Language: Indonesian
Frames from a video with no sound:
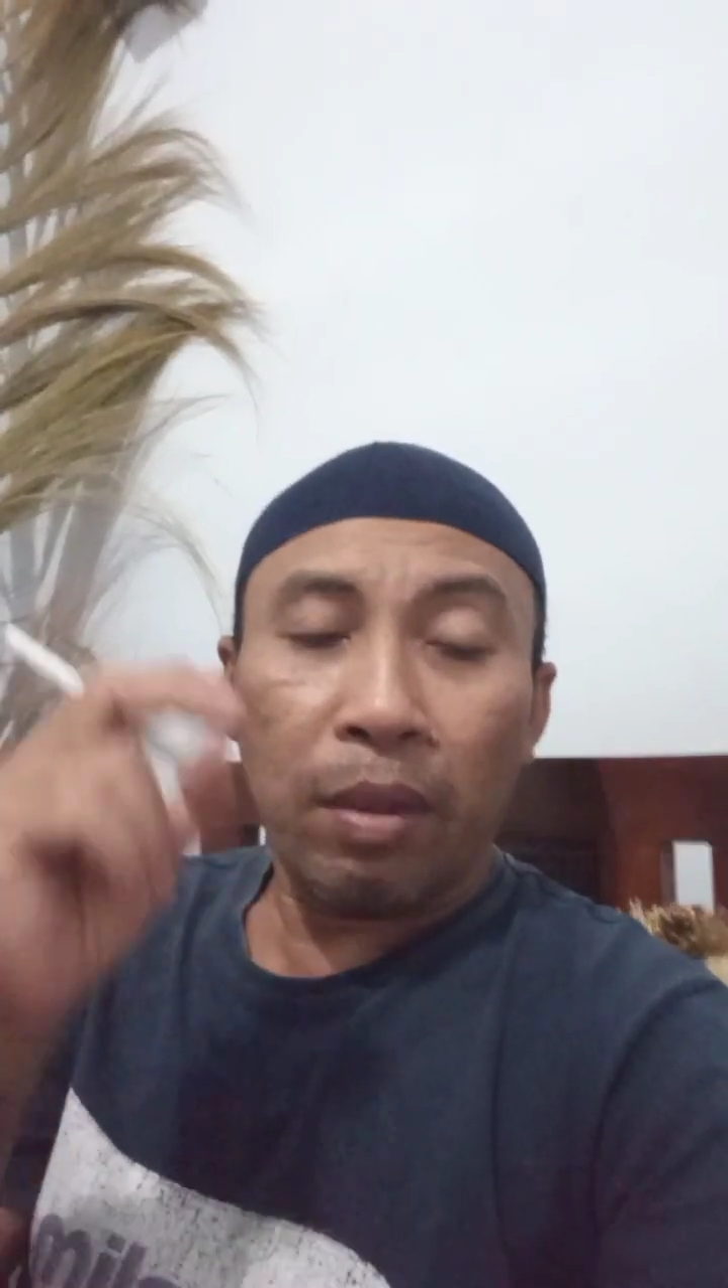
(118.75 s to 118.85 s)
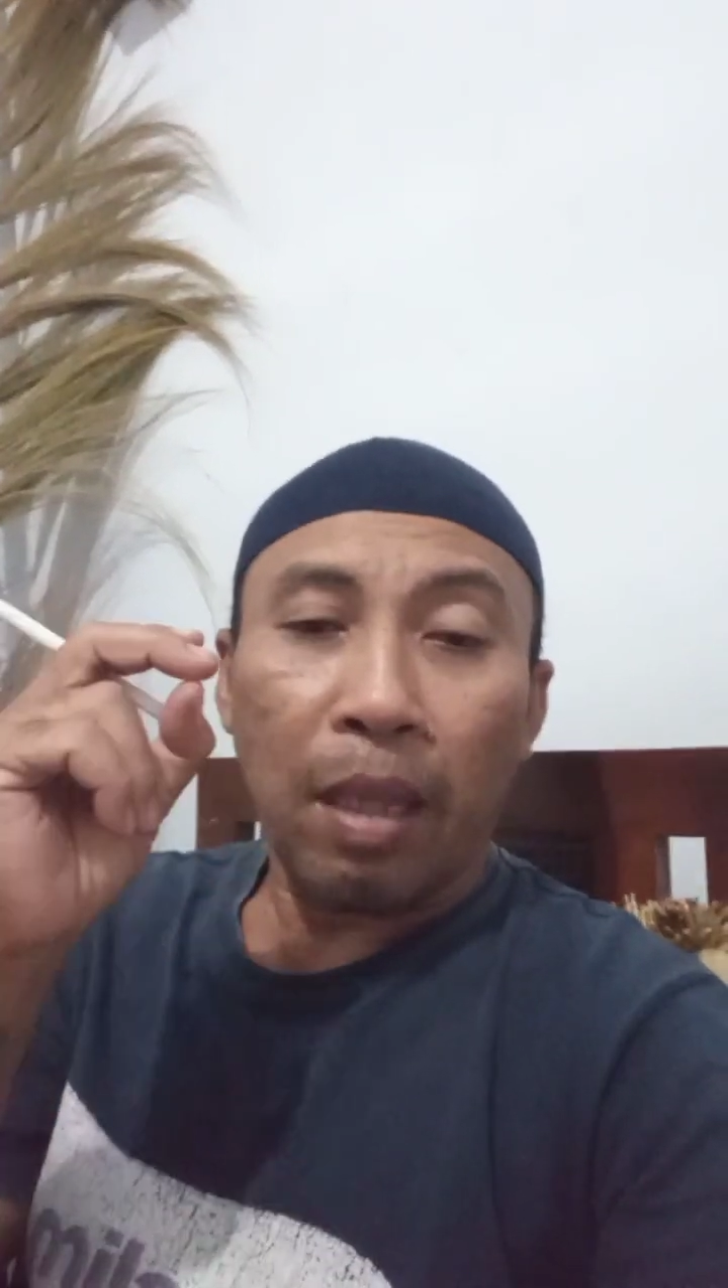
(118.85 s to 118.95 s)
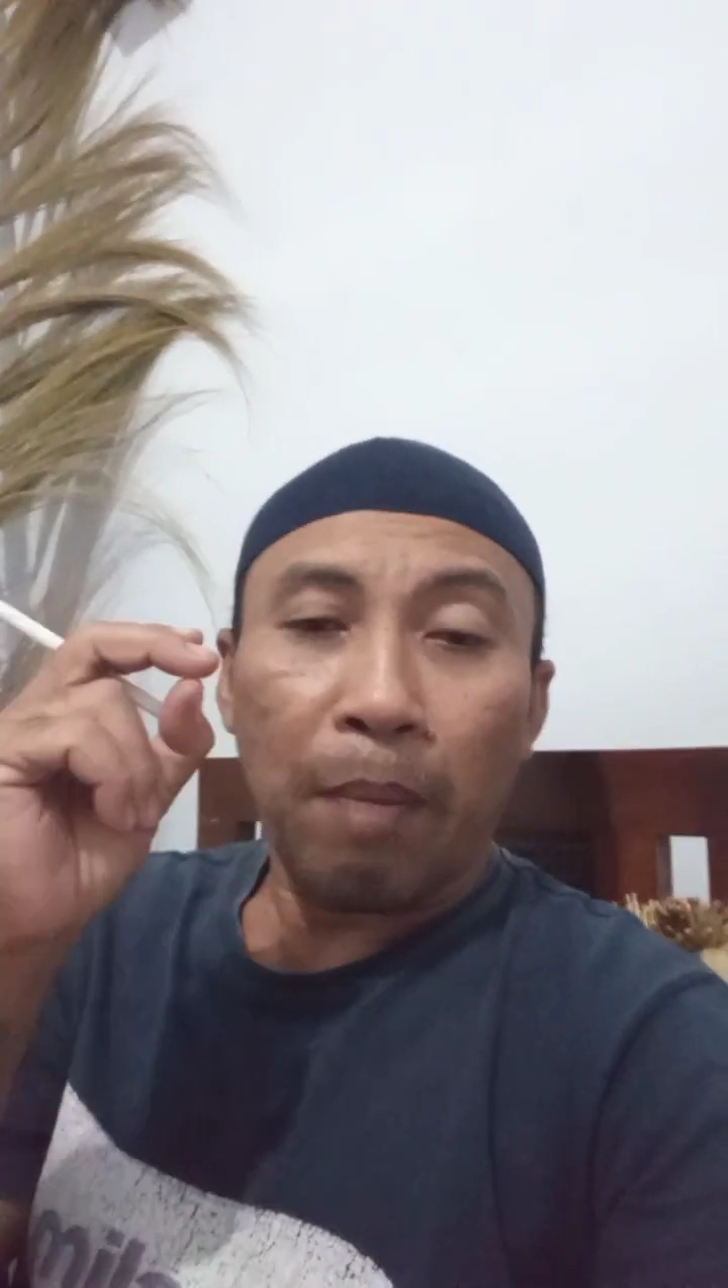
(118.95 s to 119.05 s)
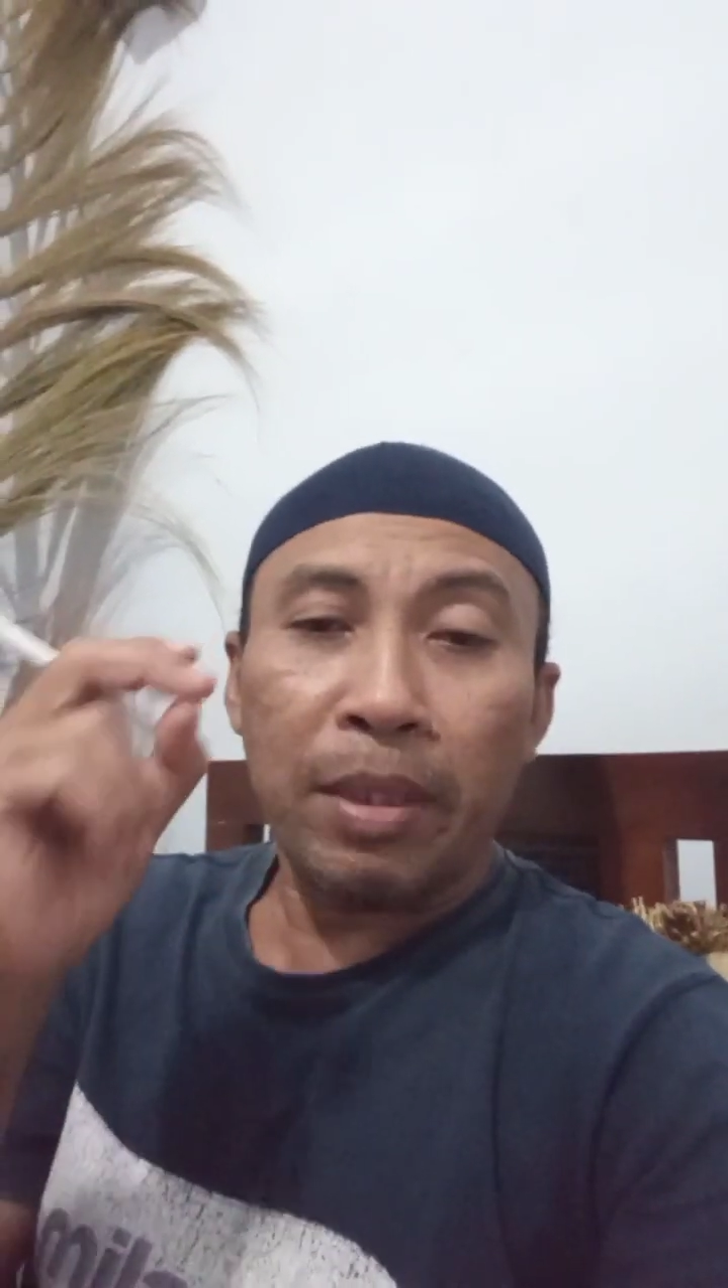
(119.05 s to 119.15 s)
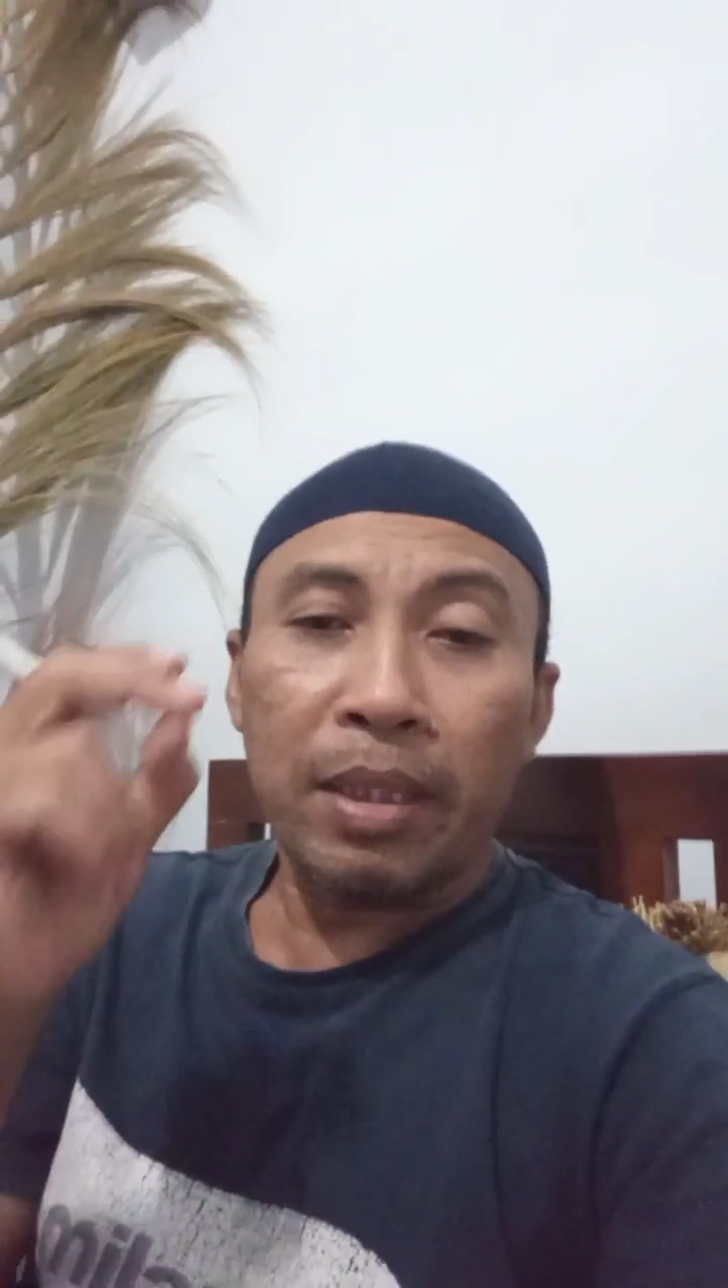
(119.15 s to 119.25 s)

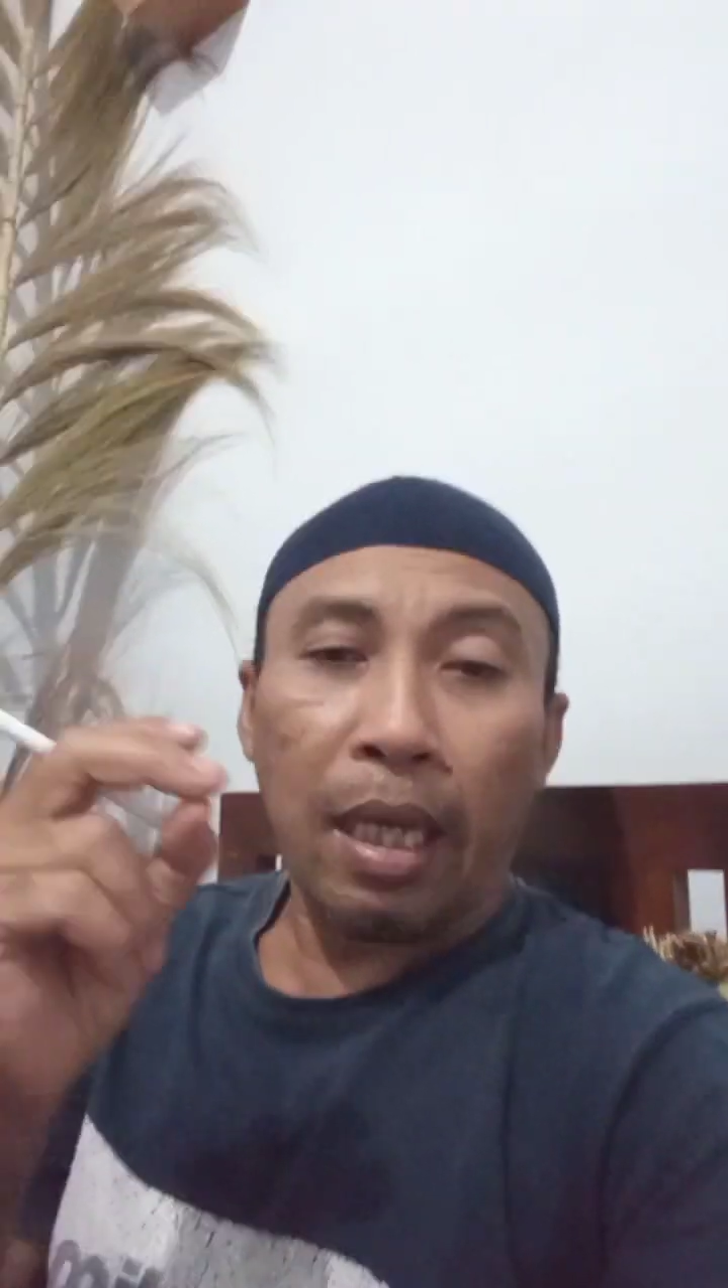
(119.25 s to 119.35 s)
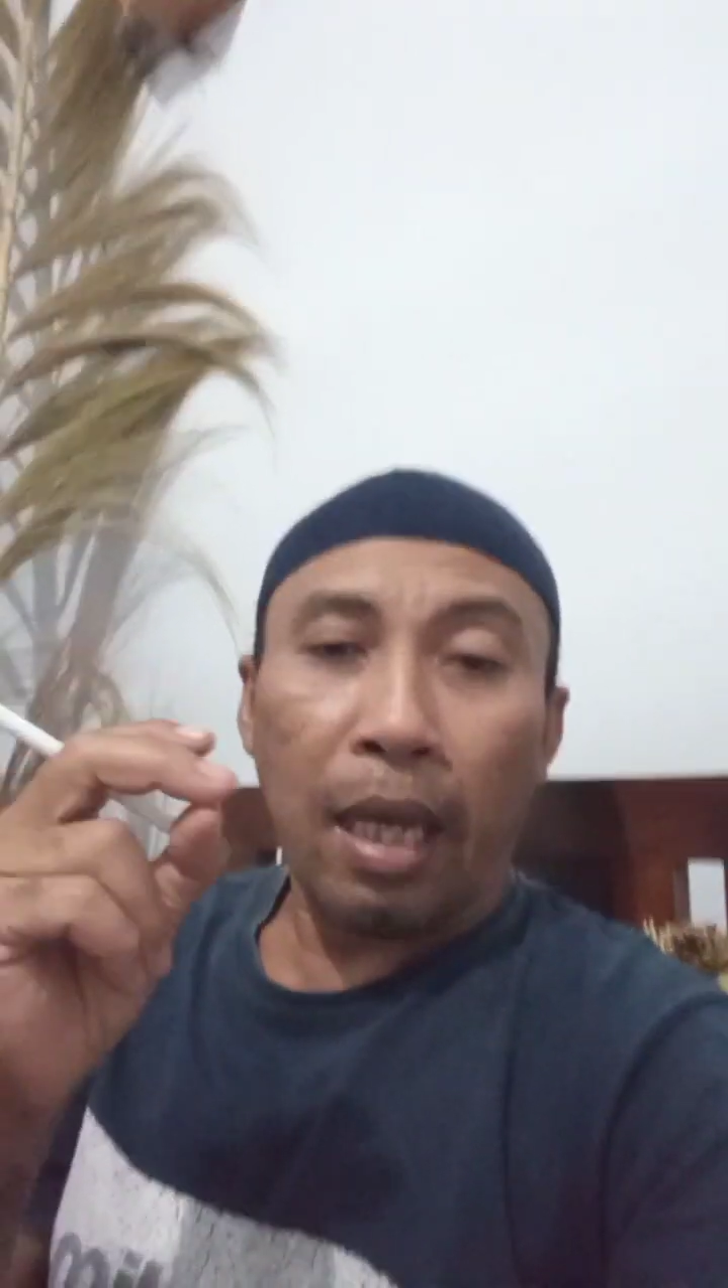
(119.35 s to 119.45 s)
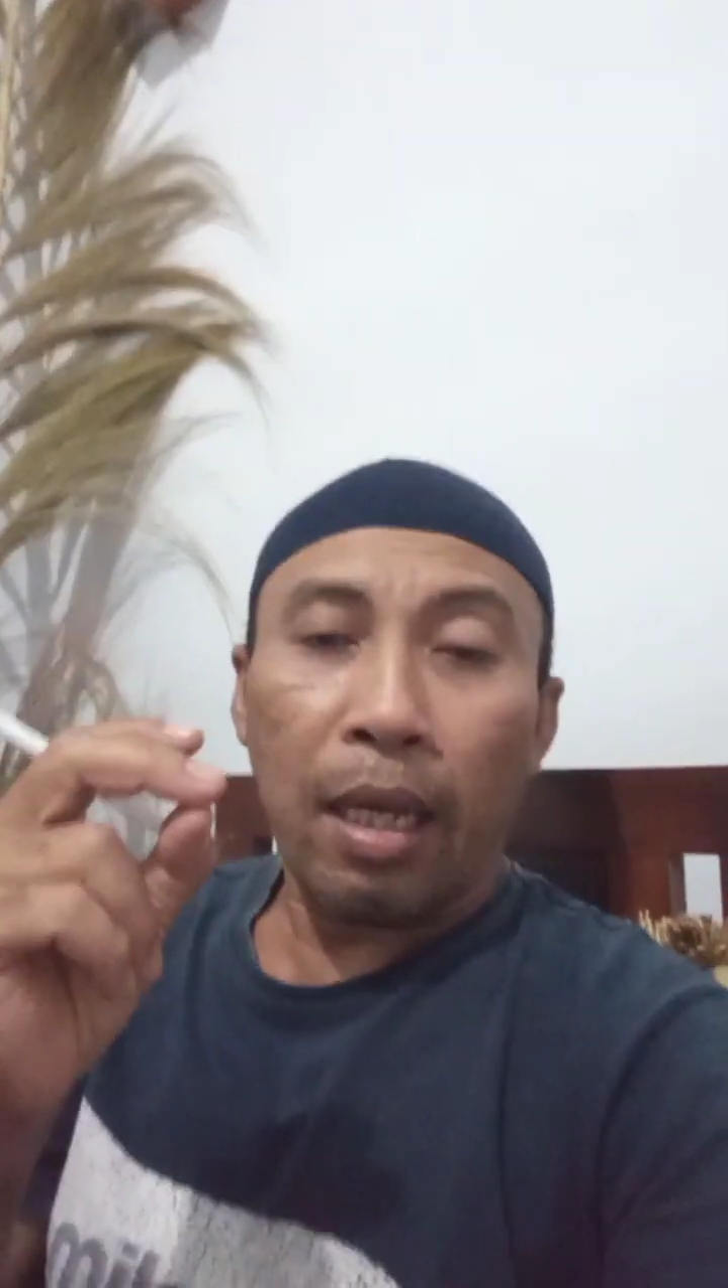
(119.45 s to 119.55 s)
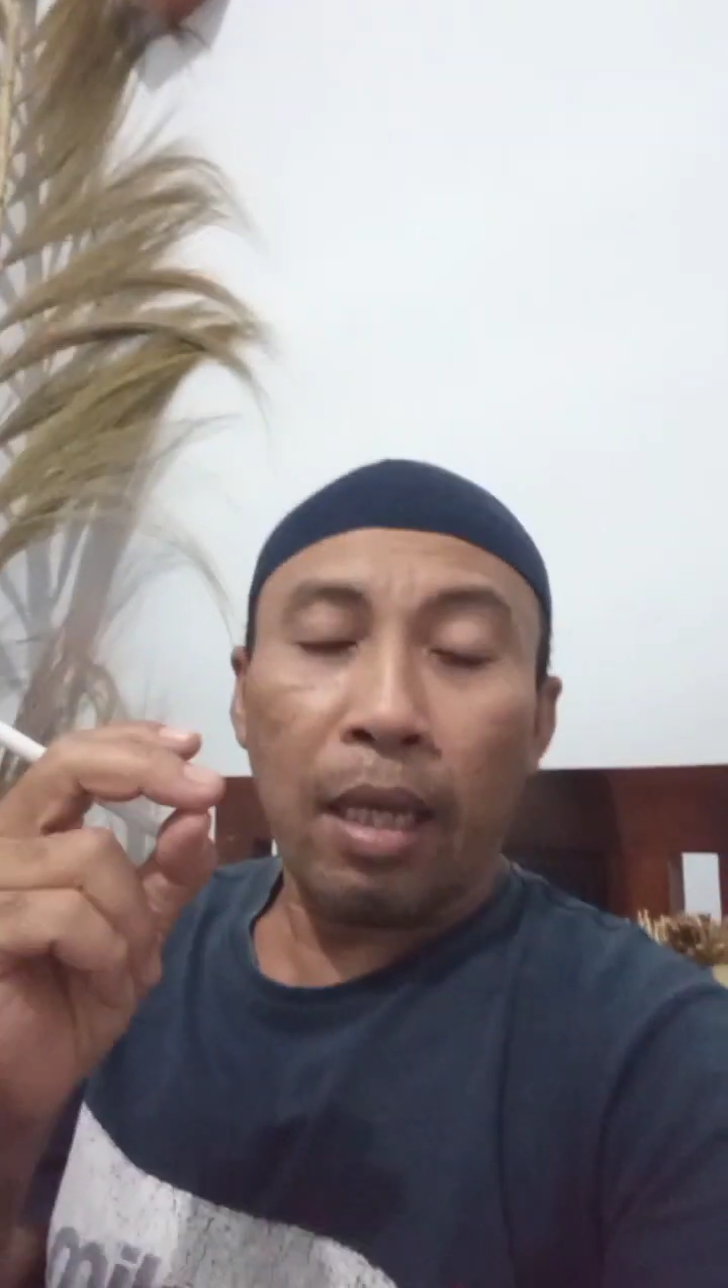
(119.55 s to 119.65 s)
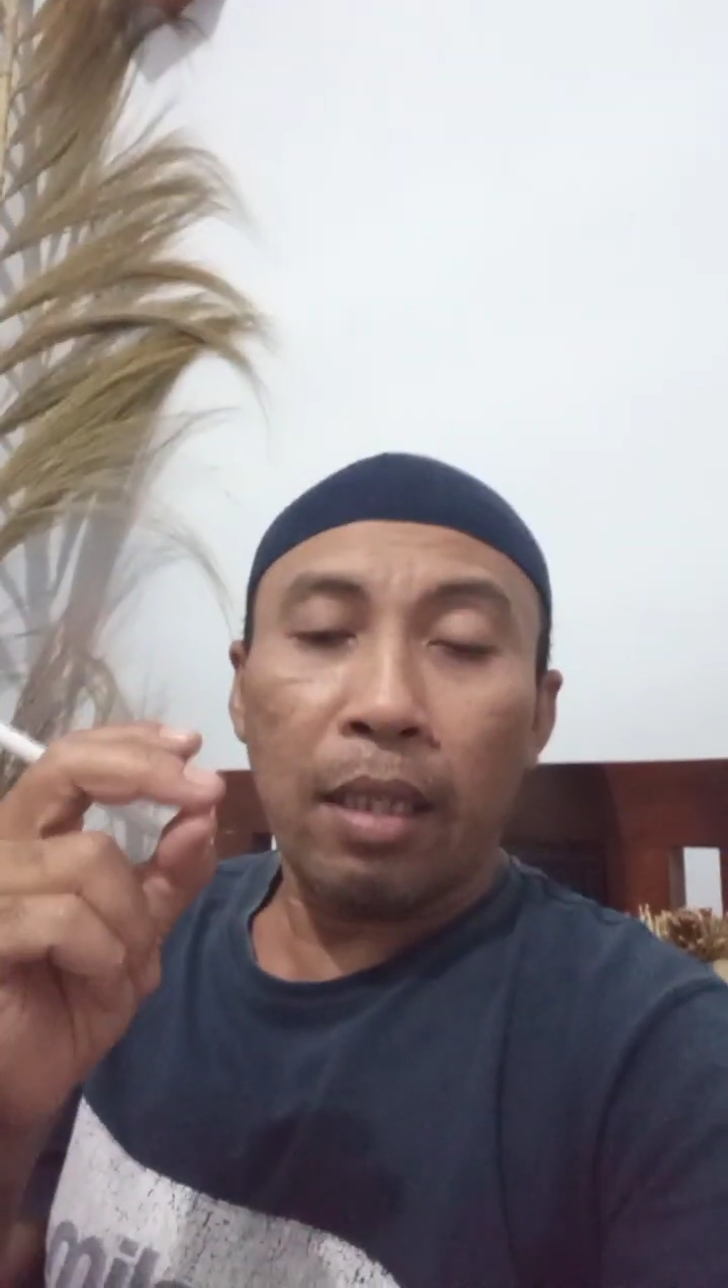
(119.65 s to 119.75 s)
kita pecah